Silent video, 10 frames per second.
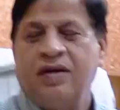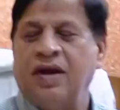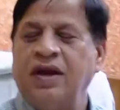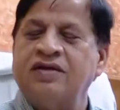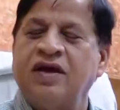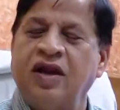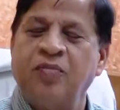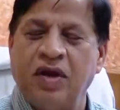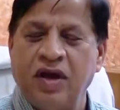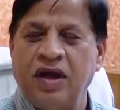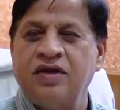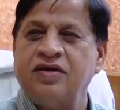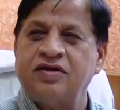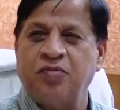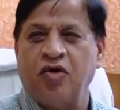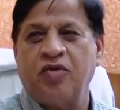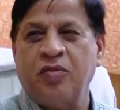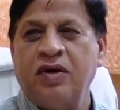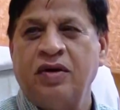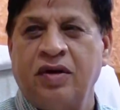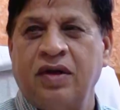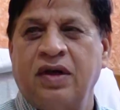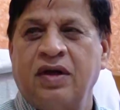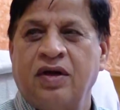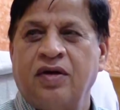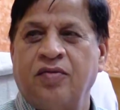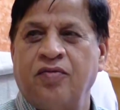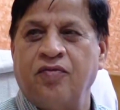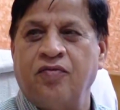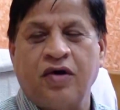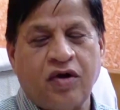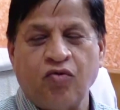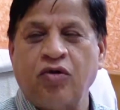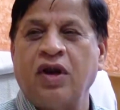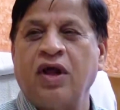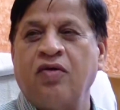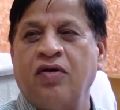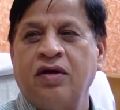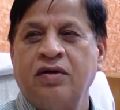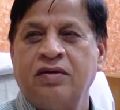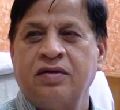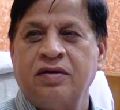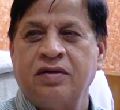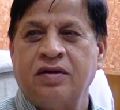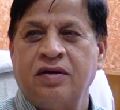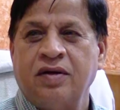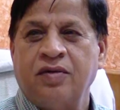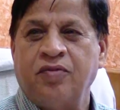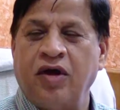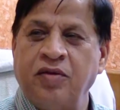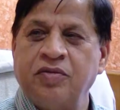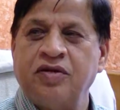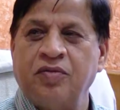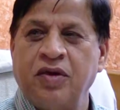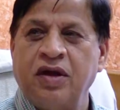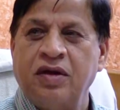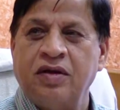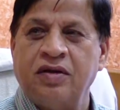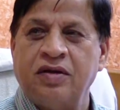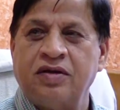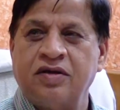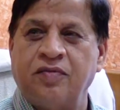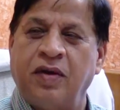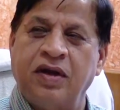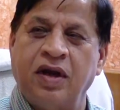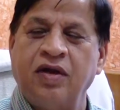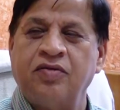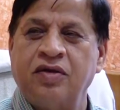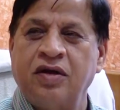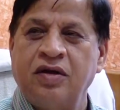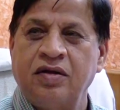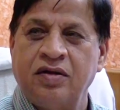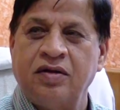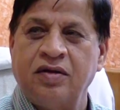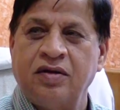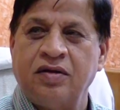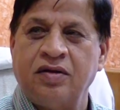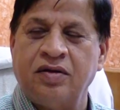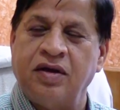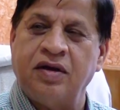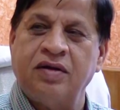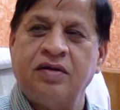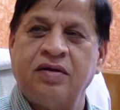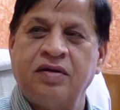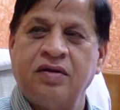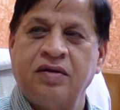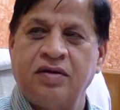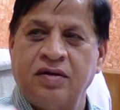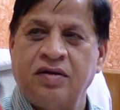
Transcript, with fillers: नहीं नहीं सारे पंखे एसी सपोर्ट में वाटर कूलर लगे हुए हैं पानी व्यवस्था पूरी सफाई डेली होती है डेली सफाई जी चलिए